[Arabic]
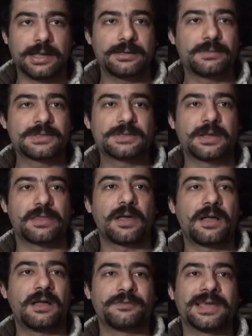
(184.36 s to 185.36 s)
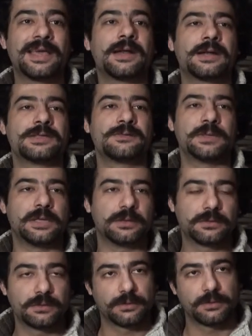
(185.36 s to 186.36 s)
لاي مصدر ثقافي غير رسمي
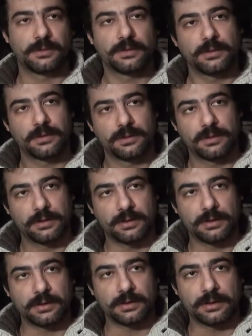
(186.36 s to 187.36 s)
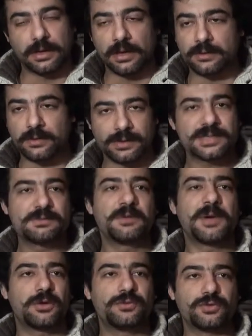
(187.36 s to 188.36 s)
لانه الرسمي
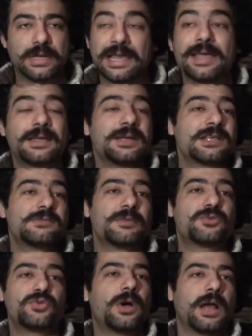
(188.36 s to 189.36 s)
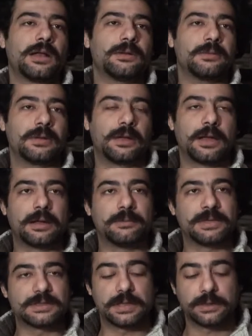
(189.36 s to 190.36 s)
معروف شو لهيك الناس ما بتروح على
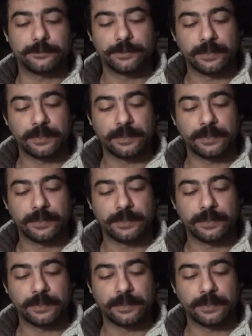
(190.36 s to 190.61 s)
المسرح